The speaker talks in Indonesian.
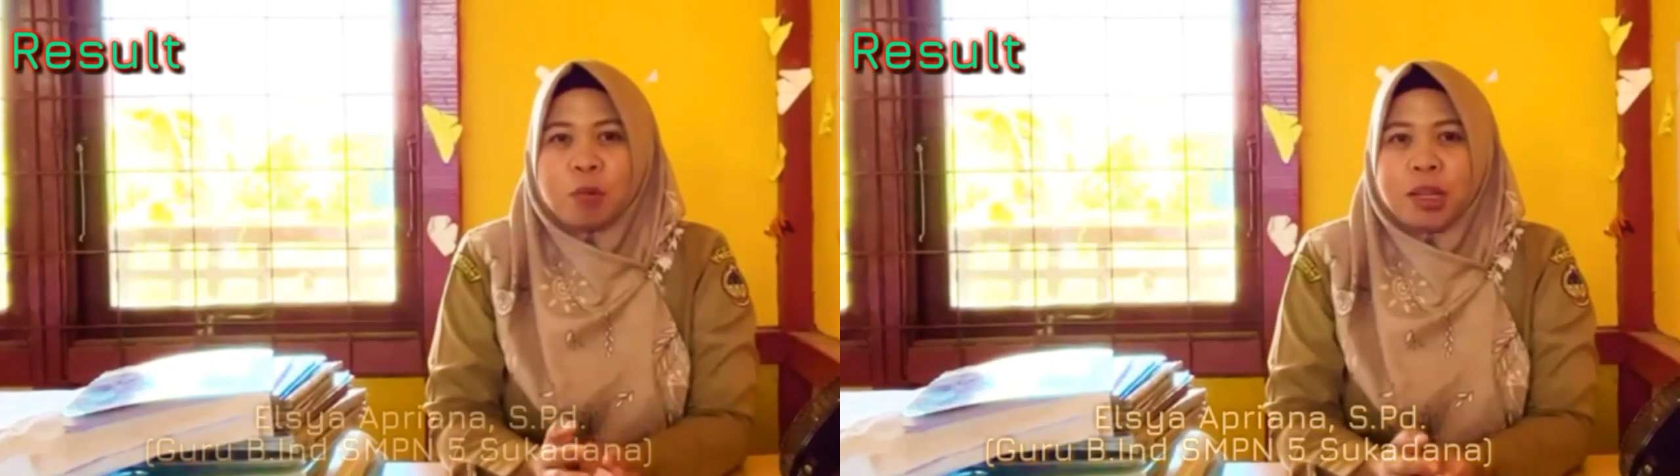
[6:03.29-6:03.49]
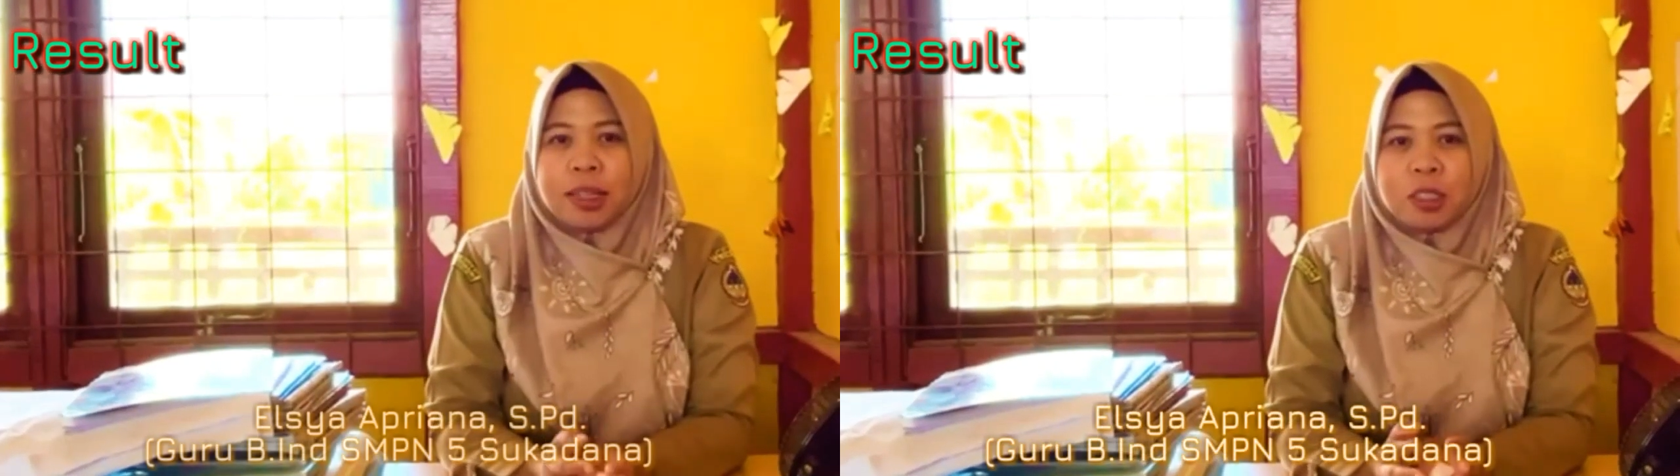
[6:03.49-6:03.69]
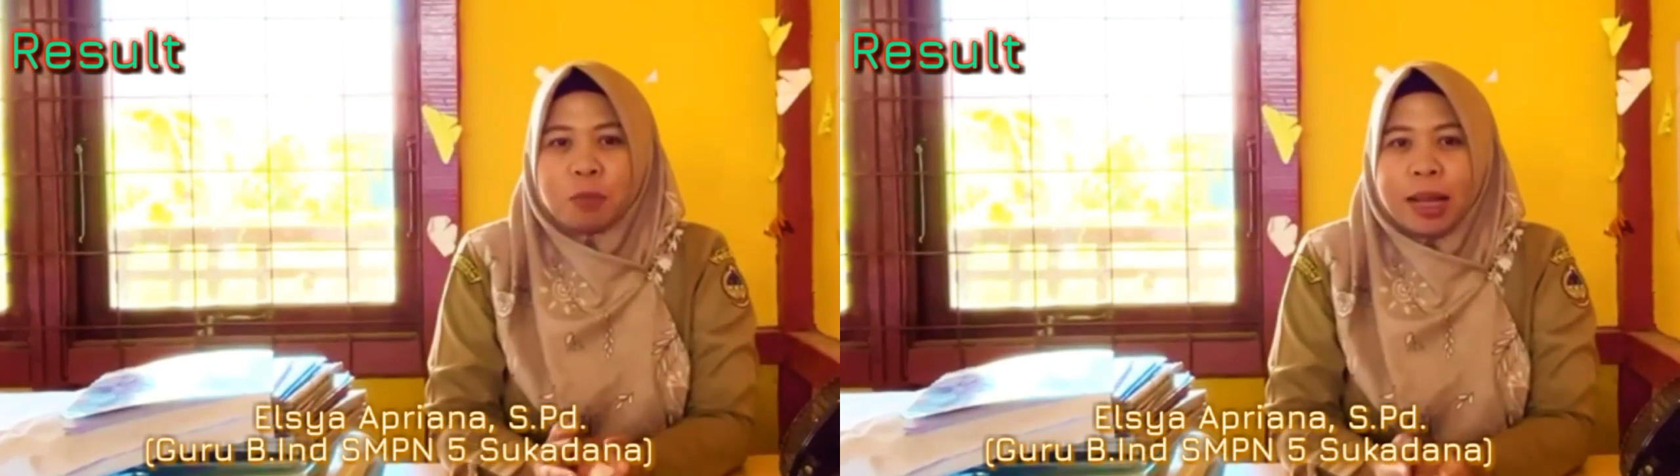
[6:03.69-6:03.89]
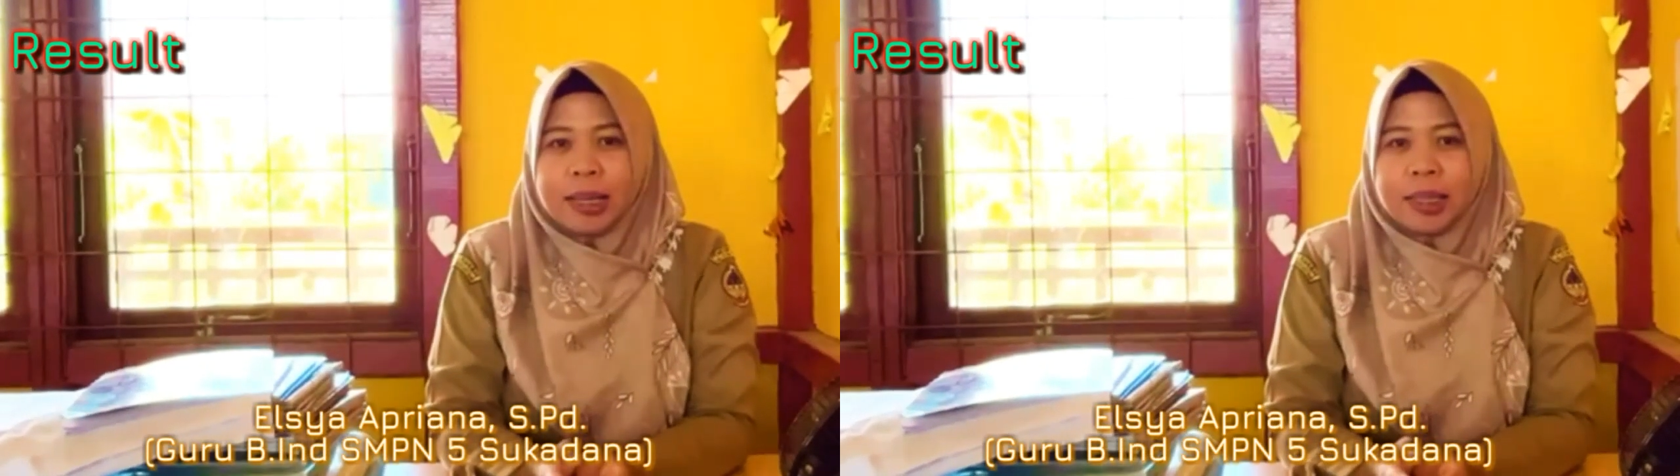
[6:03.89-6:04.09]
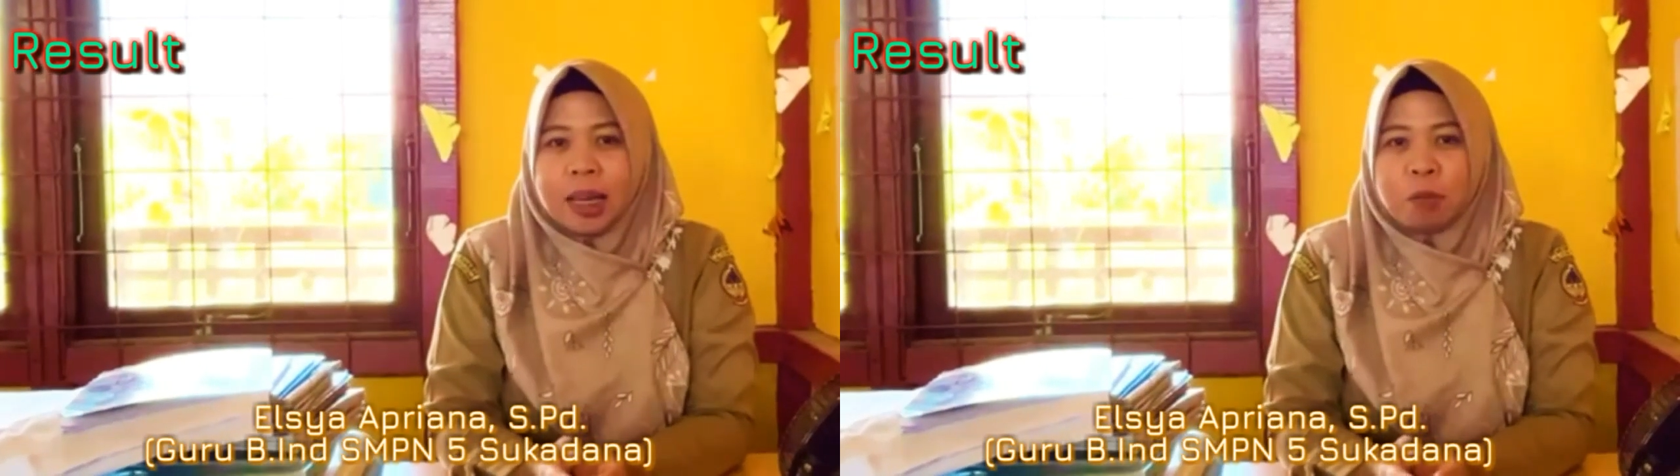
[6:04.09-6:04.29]
komunitas
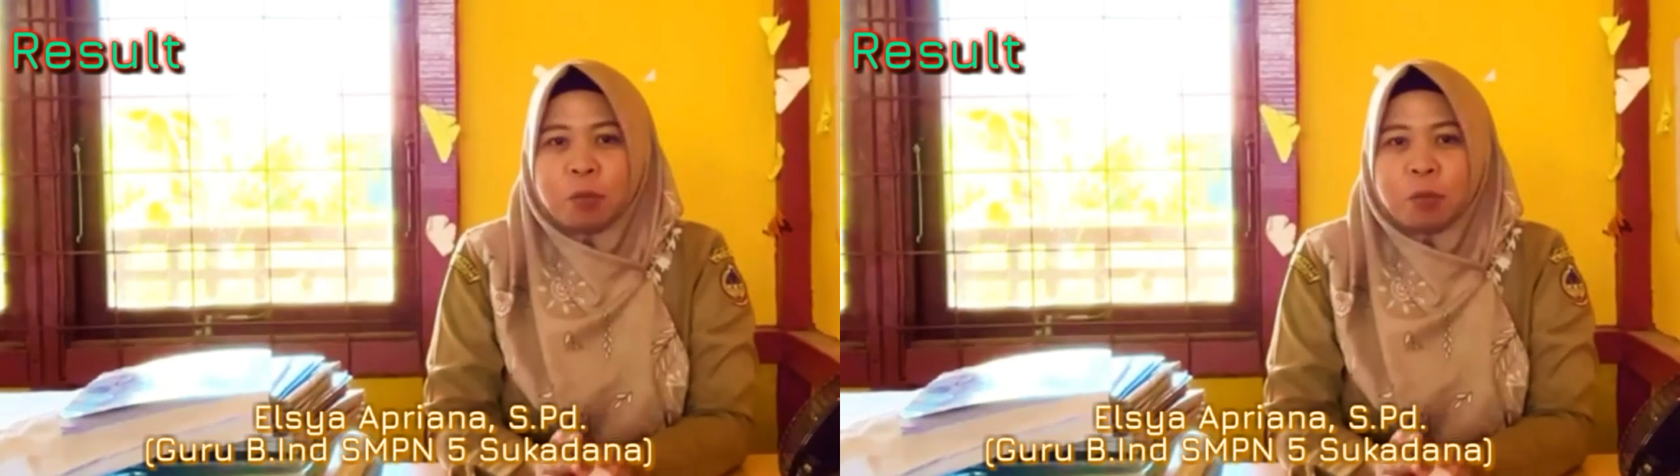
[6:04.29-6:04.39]
belajar